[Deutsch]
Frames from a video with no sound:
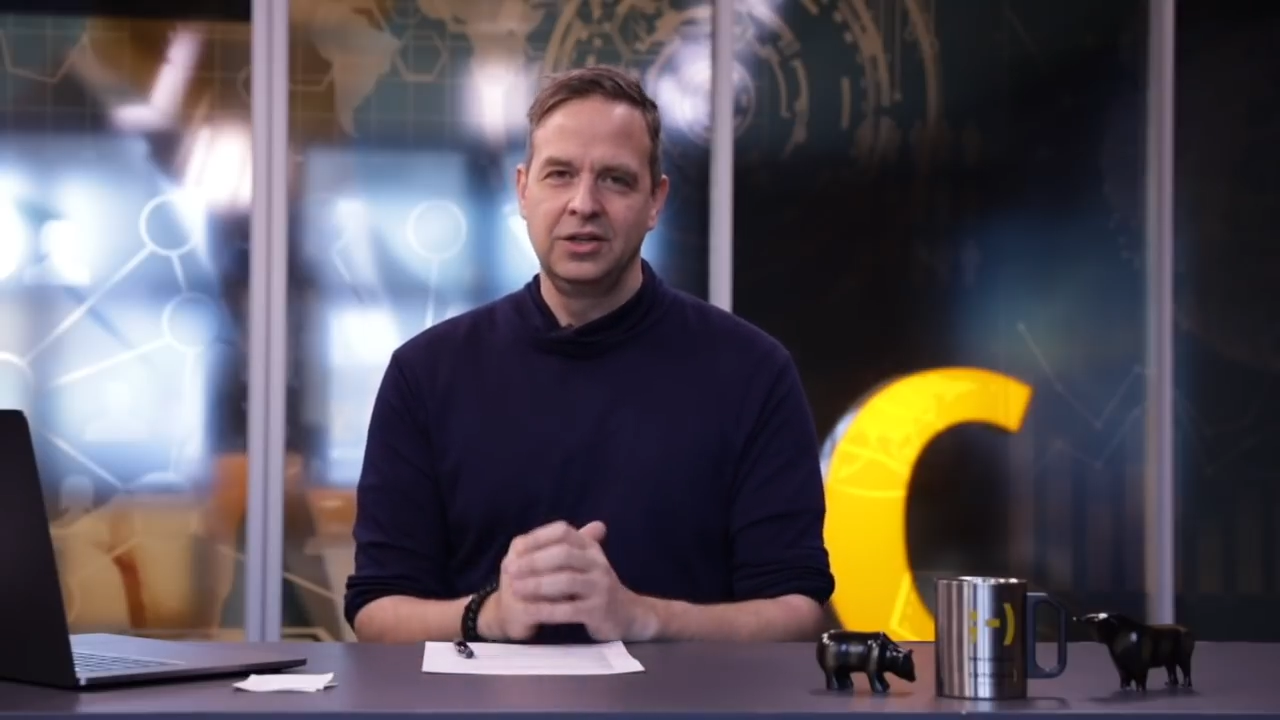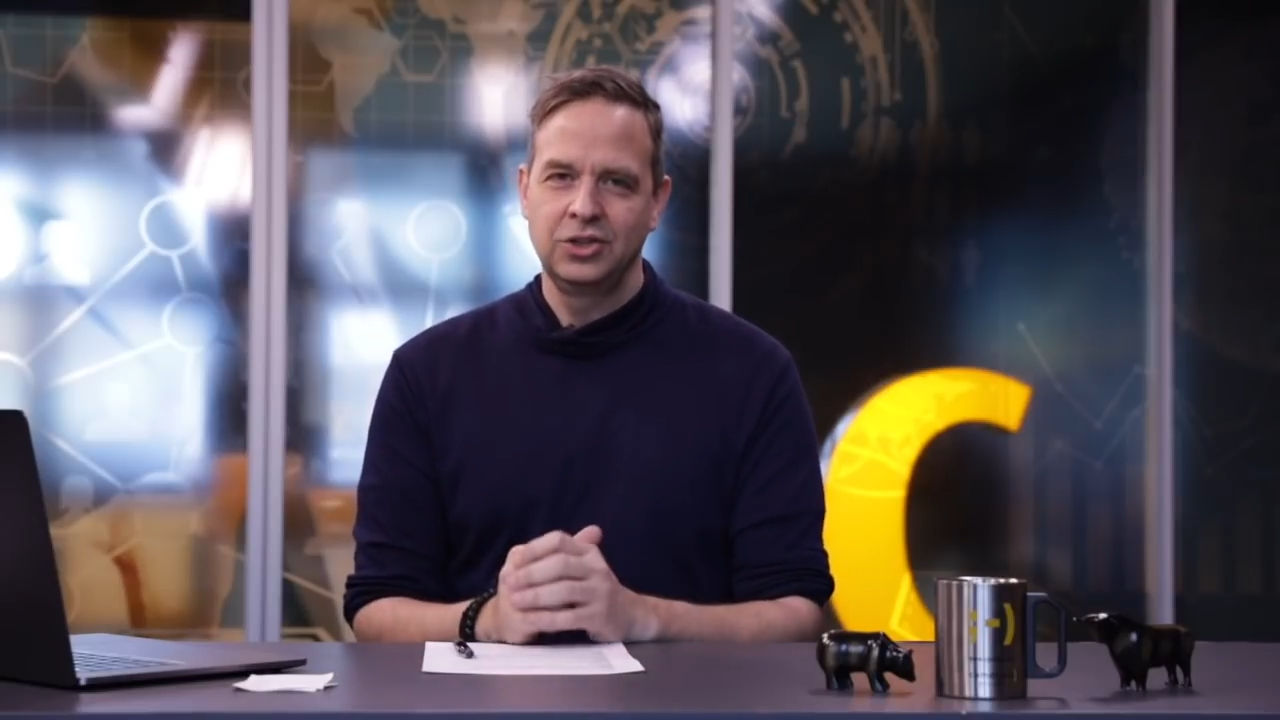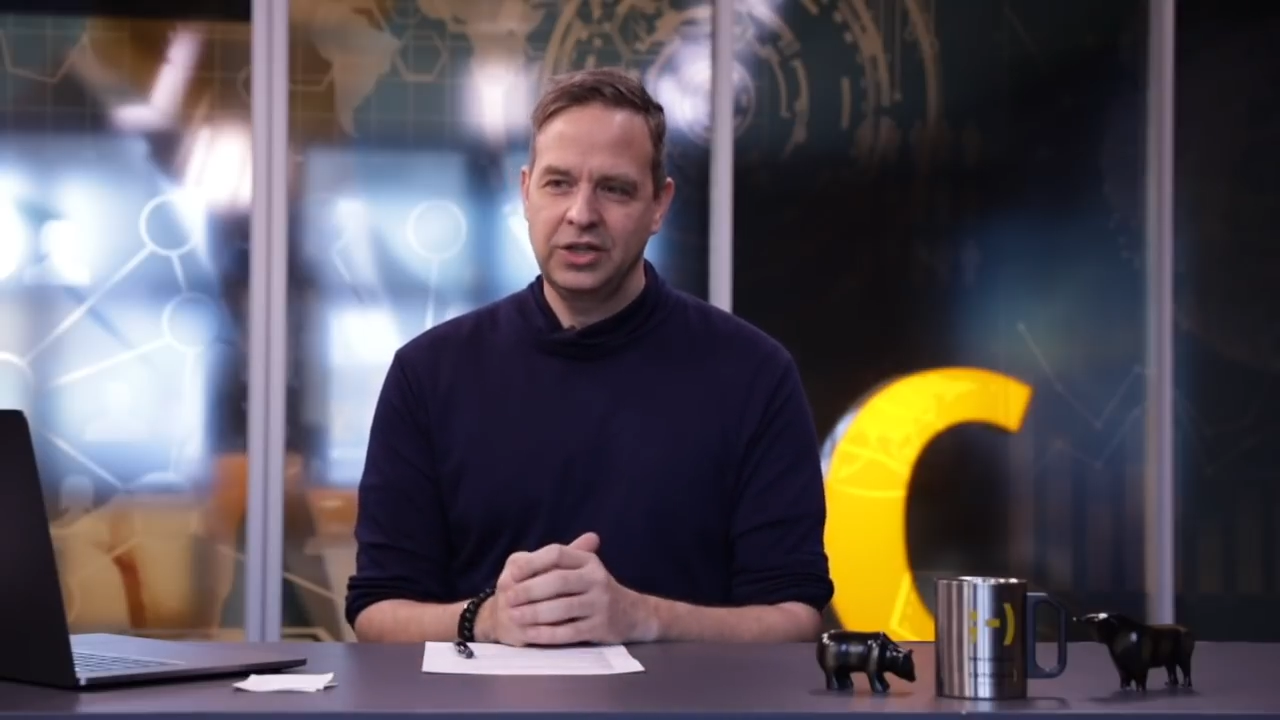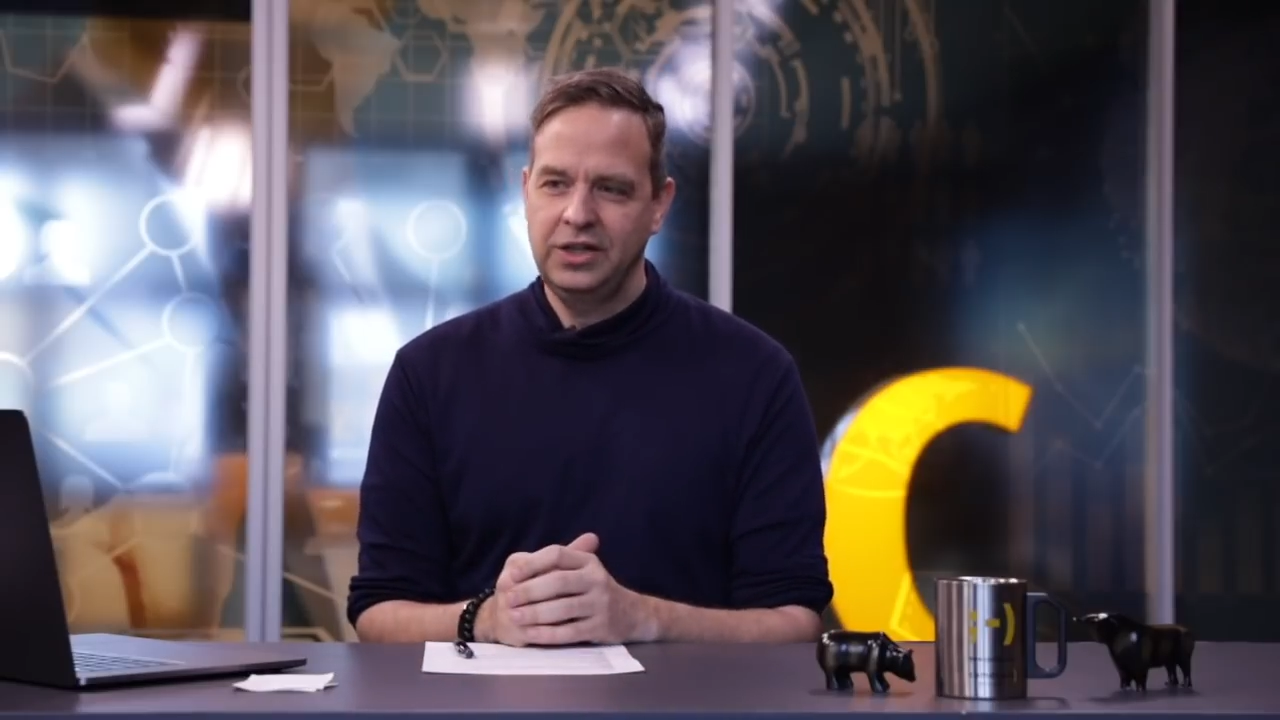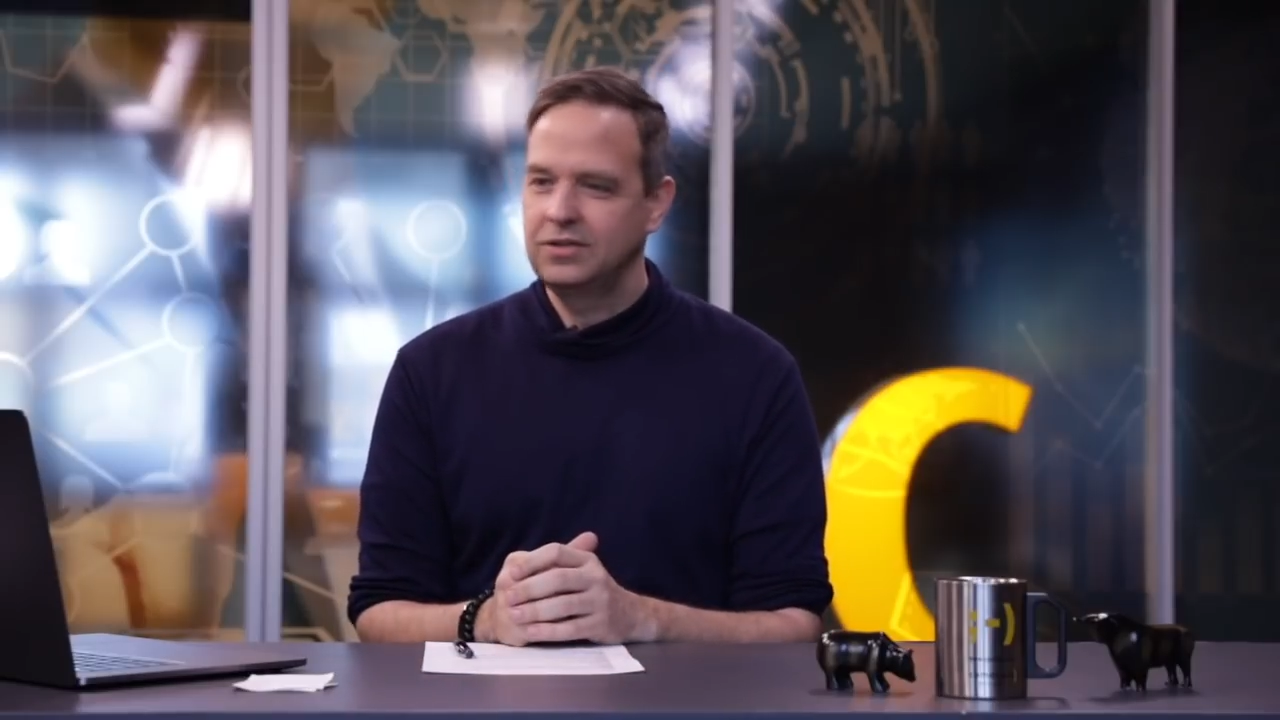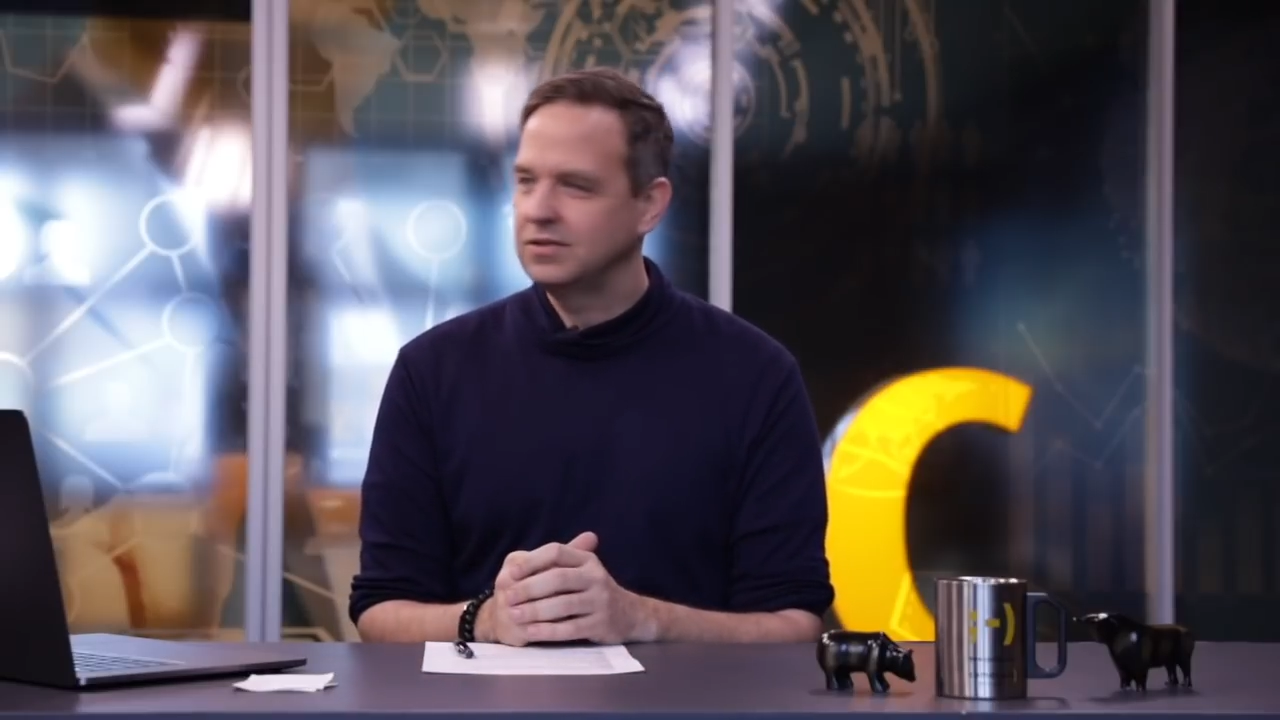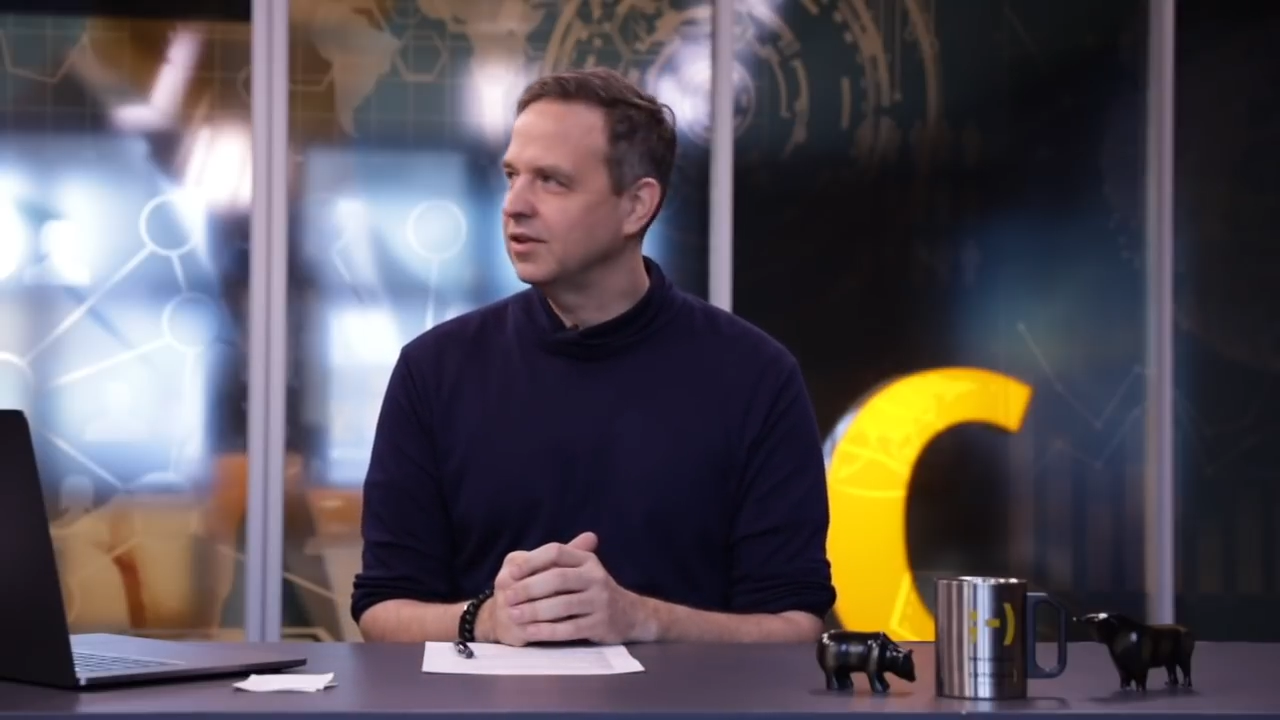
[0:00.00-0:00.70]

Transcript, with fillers: stellt,